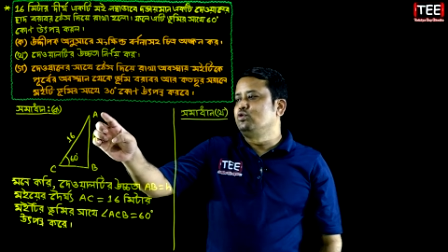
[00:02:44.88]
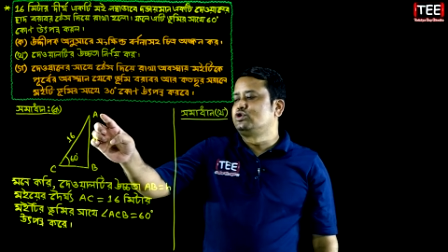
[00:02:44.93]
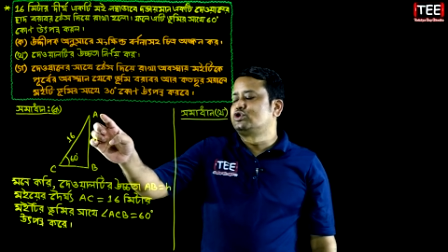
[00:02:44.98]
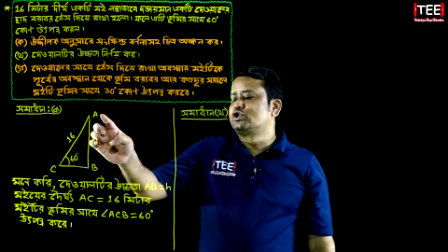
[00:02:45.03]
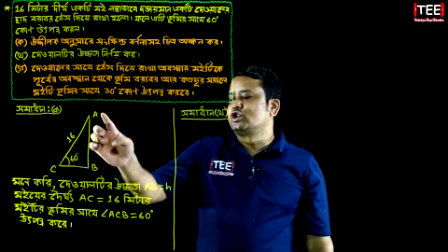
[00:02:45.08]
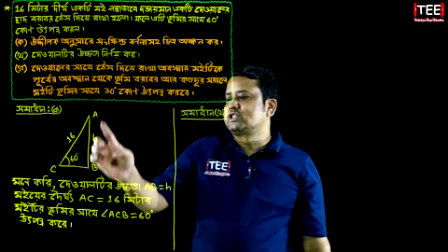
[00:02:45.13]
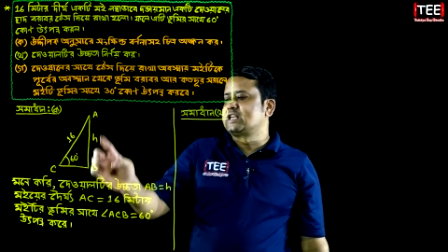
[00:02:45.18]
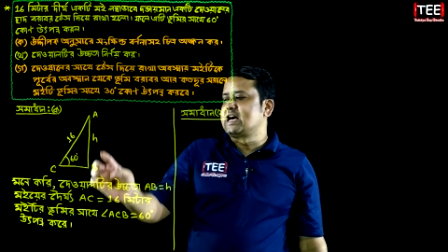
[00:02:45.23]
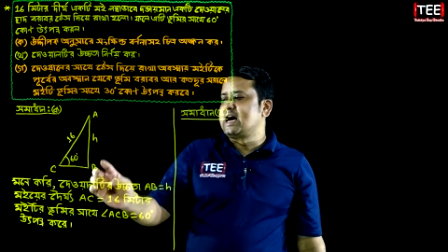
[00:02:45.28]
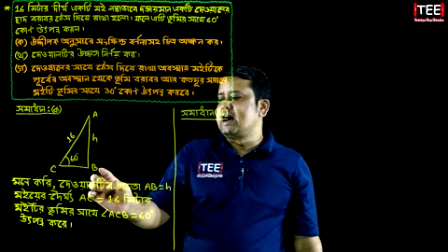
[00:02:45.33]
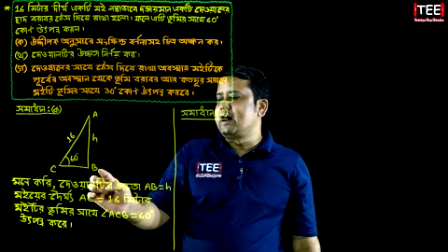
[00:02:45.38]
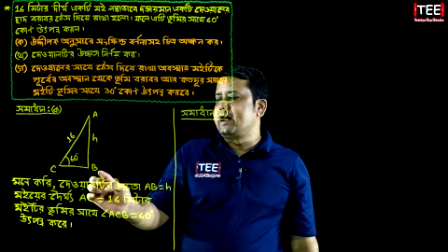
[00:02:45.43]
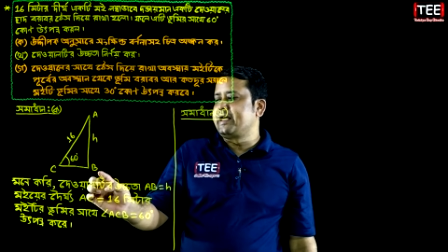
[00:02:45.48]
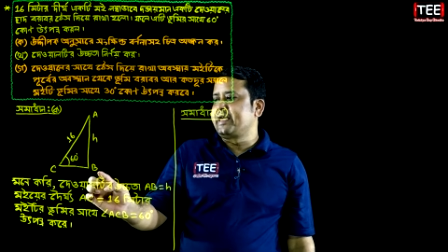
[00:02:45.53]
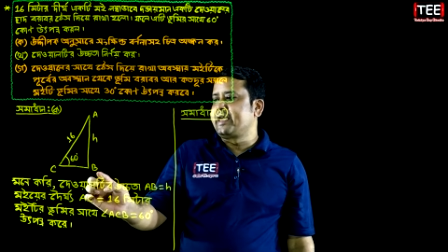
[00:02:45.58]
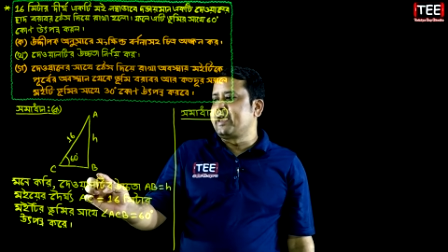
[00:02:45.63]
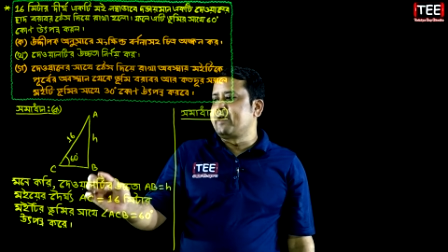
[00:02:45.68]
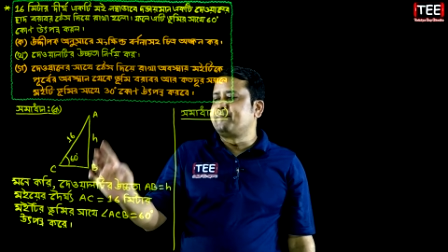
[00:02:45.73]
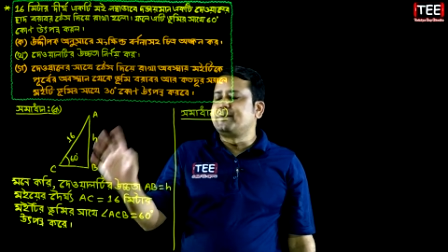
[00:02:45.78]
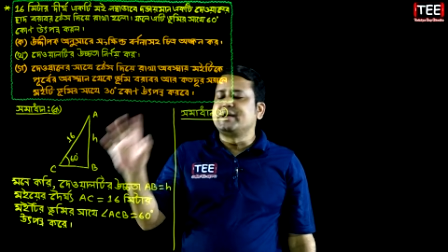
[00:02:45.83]
উচ্চতা
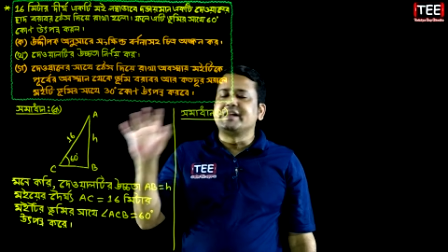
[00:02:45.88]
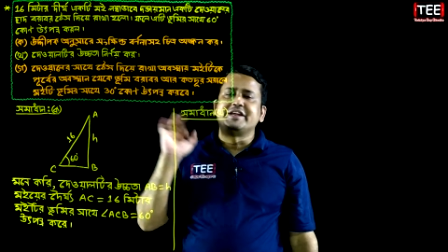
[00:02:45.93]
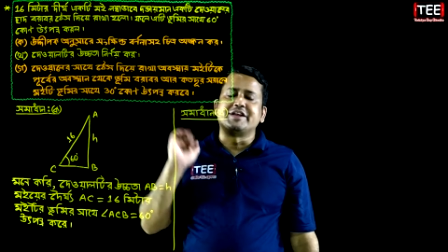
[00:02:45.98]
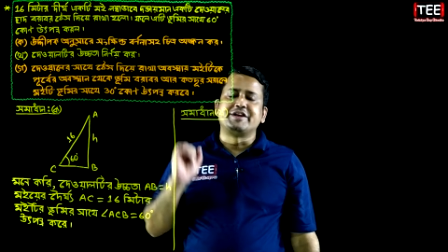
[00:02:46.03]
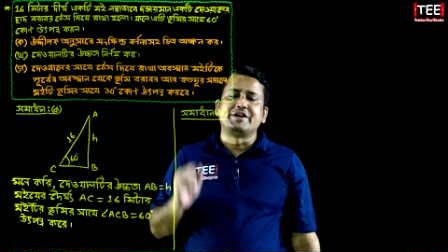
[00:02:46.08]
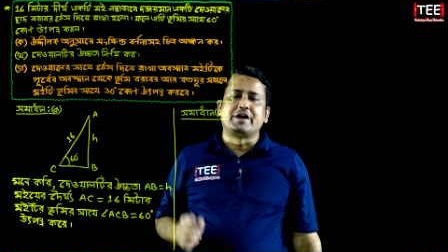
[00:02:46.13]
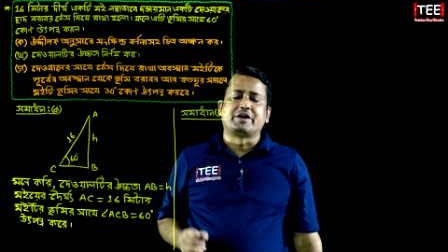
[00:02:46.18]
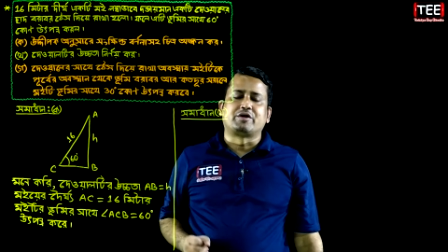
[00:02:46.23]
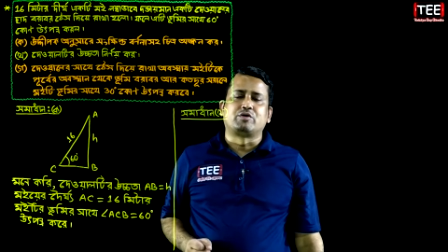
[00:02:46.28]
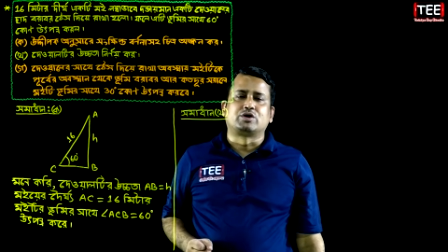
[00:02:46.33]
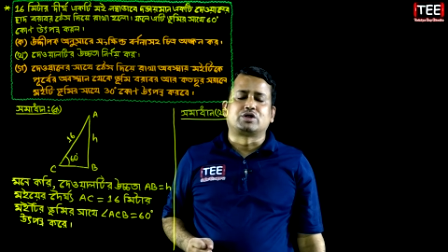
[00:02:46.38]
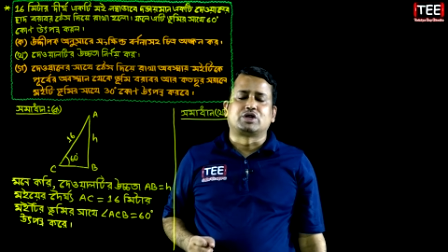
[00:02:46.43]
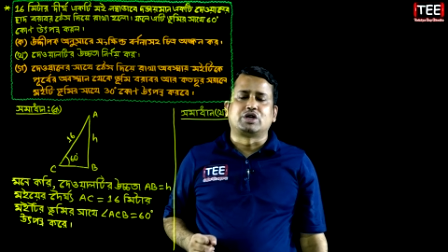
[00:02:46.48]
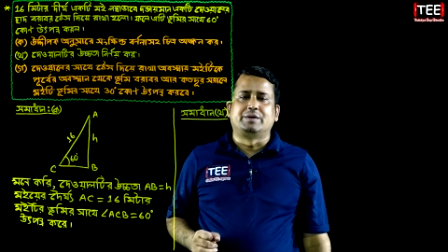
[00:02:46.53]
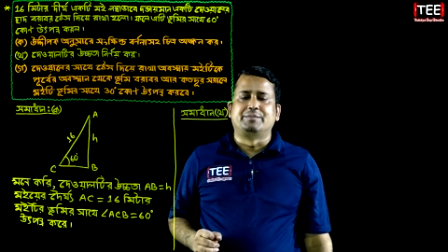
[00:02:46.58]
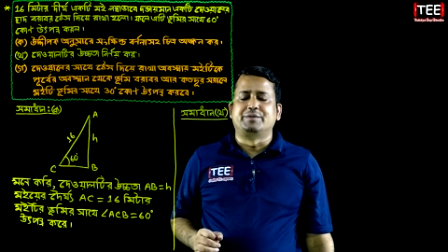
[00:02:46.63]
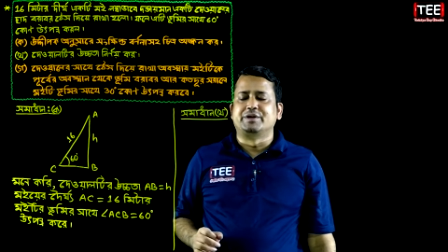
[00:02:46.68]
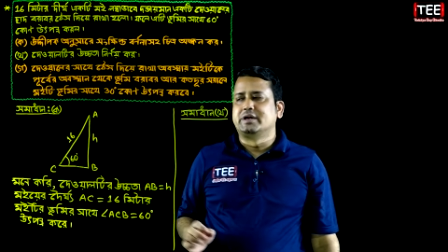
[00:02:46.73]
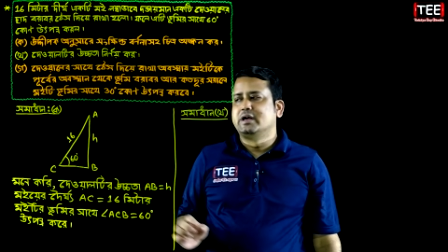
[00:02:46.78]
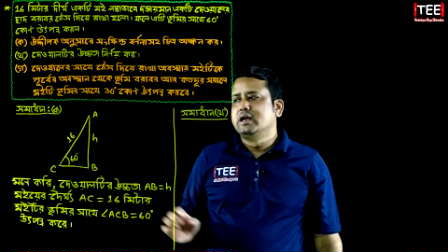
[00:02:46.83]
এ বি নির্ণয় করতে
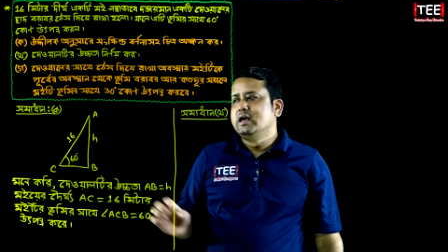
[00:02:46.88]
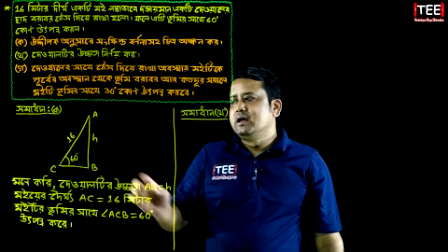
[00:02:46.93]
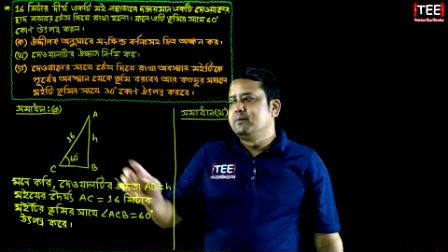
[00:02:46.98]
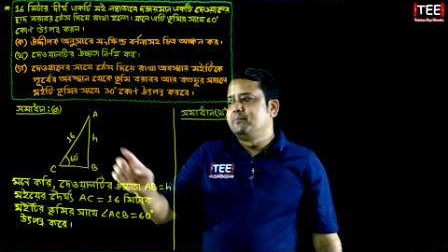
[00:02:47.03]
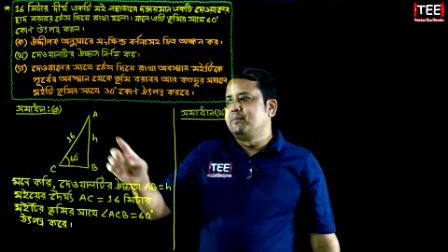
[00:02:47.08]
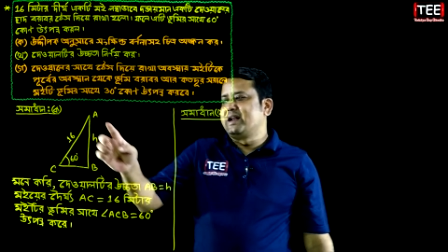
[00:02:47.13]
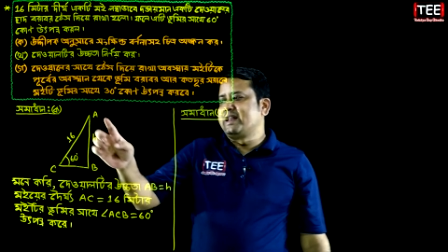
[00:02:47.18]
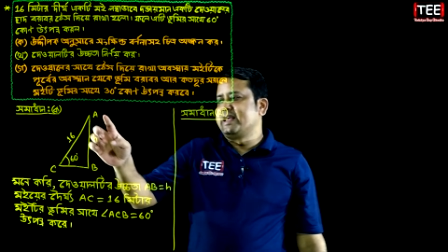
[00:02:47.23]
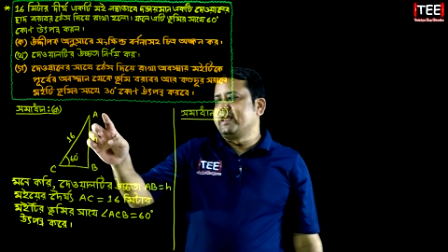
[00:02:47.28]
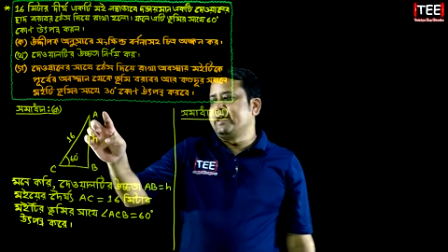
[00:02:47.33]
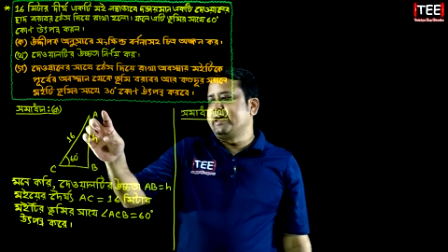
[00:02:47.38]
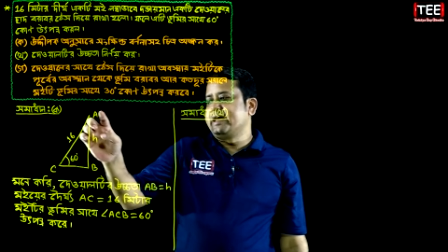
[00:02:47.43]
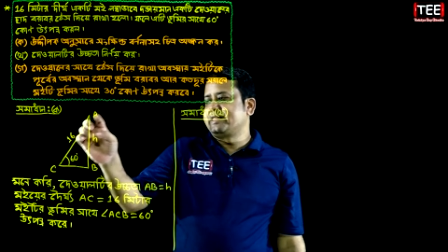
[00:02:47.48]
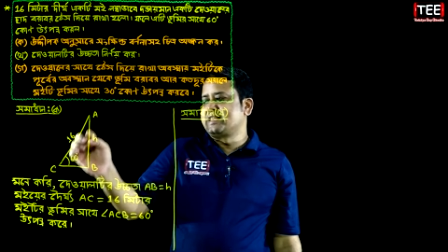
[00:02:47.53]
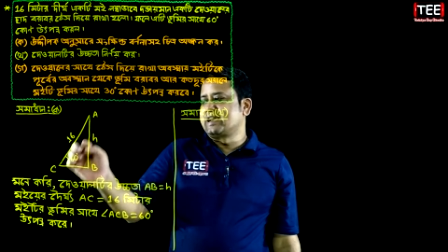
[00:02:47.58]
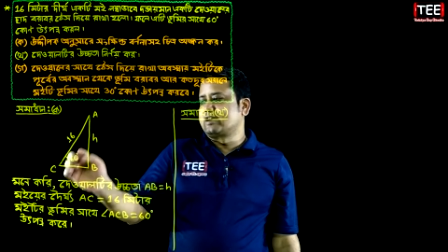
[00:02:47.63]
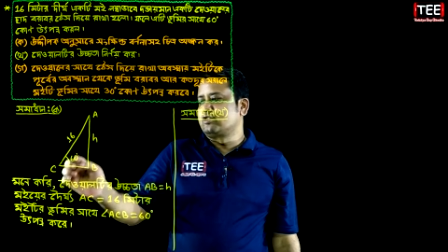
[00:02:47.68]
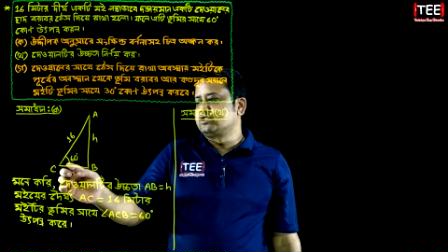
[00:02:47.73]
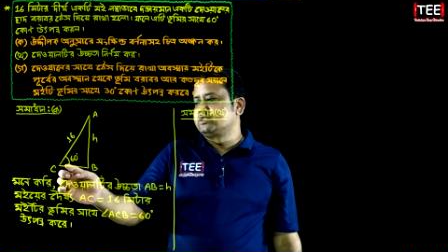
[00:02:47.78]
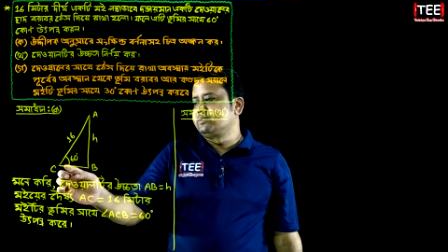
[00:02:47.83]
হবে মানে
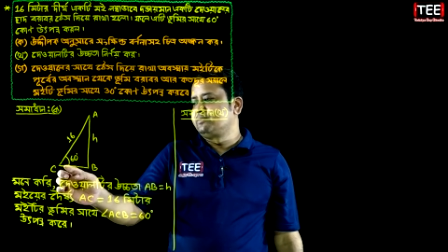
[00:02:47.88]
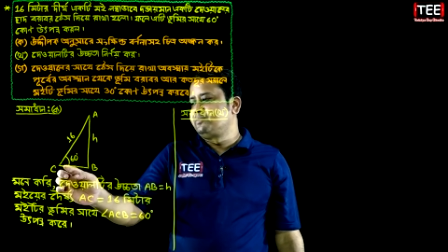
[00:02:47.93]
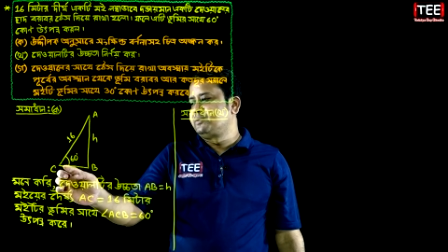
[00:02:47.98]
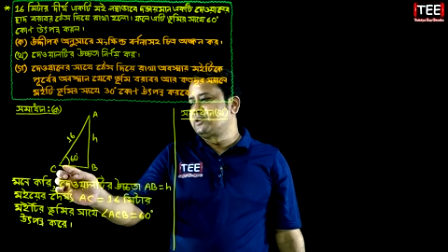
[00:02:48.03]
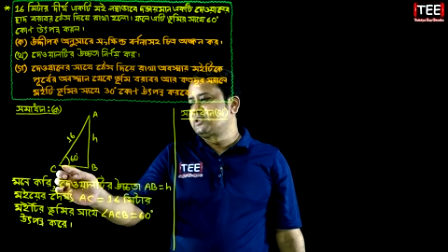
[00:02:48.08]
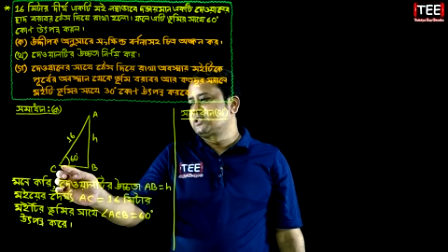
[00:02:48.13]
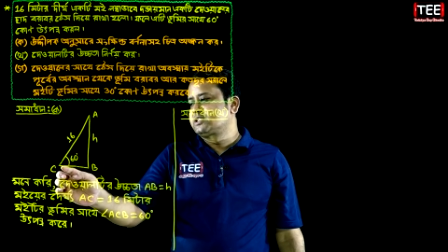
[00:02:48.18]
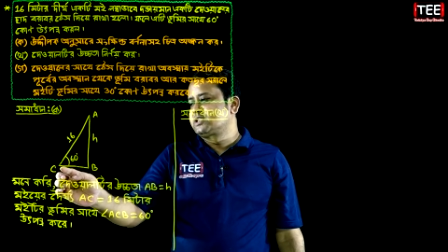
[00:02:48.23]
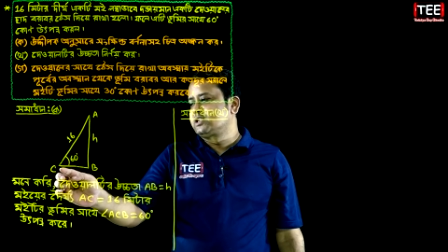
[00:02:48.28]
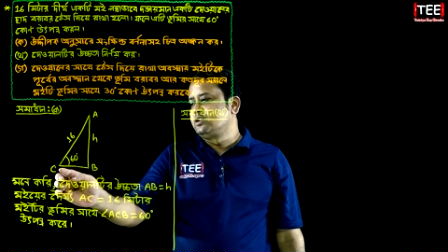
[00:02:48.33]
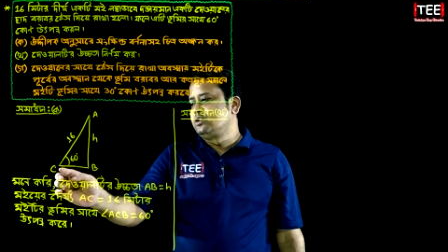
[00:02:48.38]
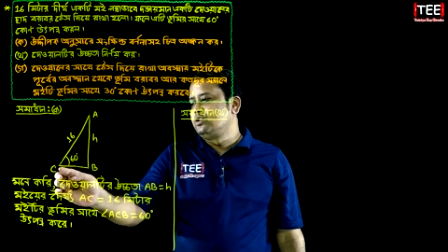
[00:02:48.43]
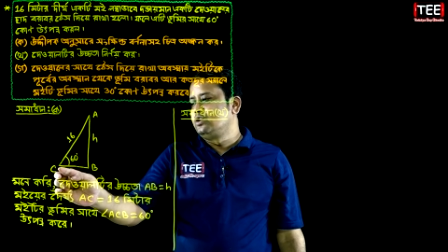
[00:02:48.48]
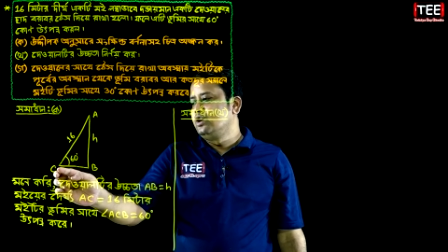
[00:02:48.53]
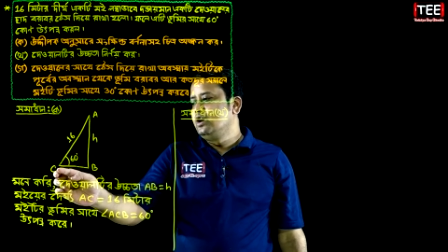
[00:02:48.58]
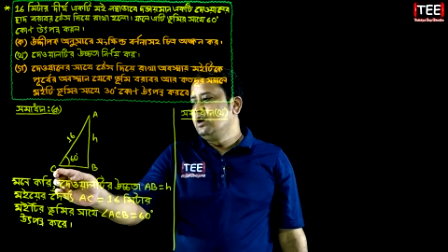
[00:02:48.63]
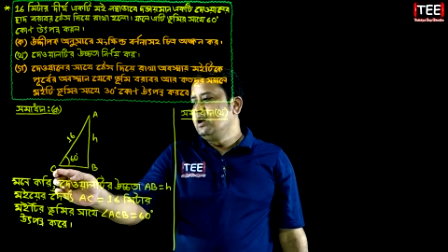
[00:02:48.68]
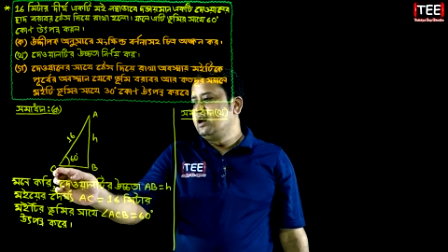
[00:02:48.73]
দেখো যে ব্যাপারটা সেটা হলো